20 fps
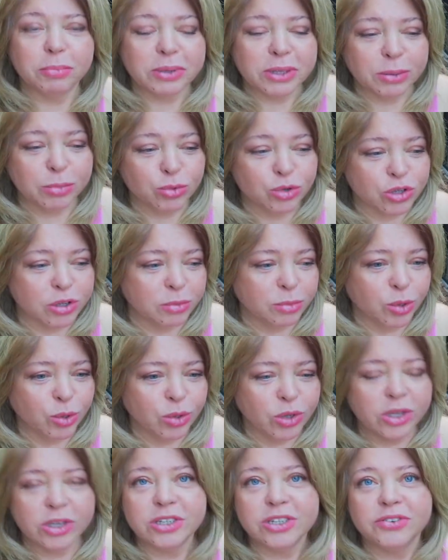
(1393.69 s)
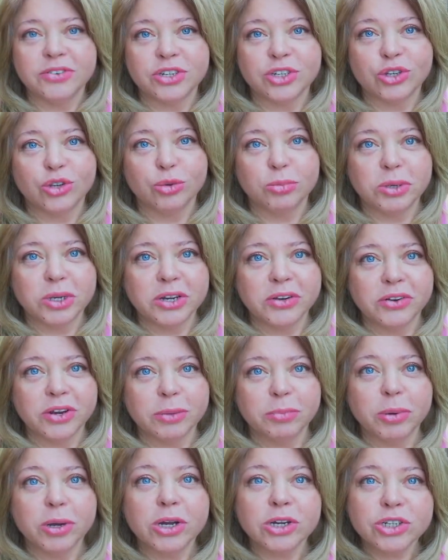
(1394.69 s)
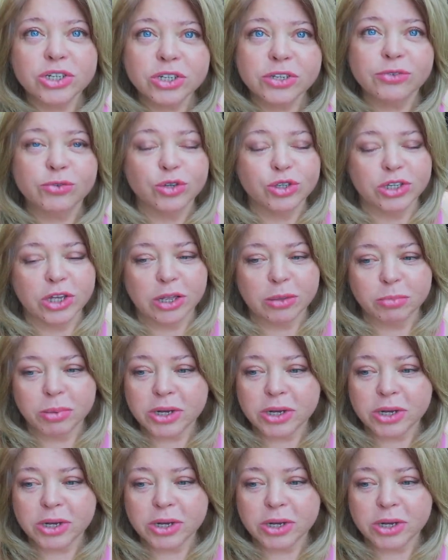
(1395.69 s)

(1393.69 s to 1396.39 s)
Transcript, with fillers: потому что многие девочки мне говорят, покажи свой сад,